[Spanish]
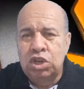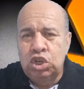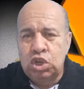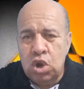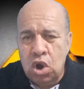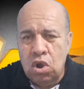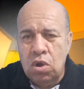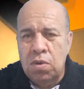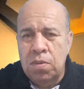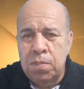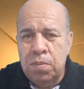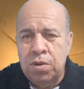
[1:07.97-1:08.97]

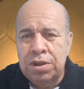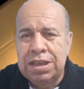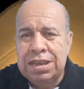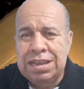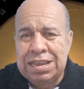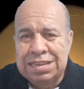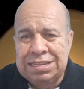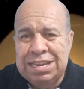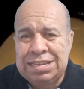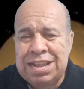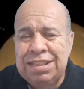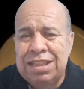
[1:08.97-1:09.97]
lloró porque
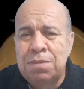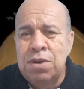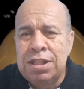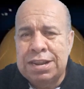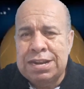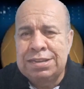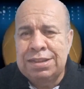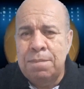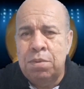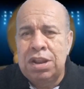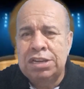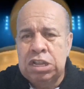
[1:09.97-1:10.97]
se siente muy triste
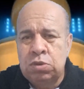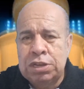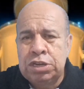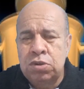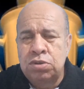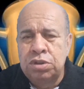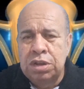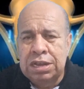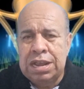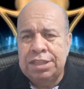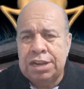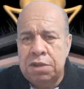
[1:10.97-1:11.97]
por la situación
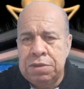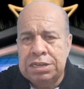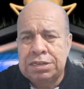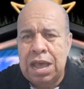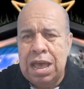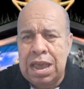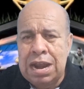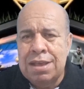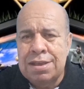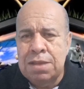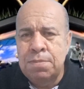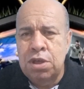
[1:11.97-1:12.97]
que atraviesa el
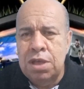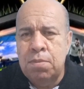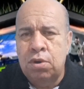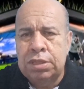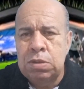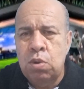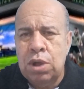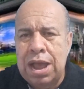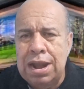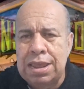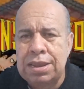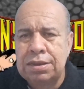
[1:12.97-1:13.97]
equipo deportivo
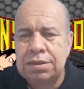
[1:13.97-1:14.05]
Cali.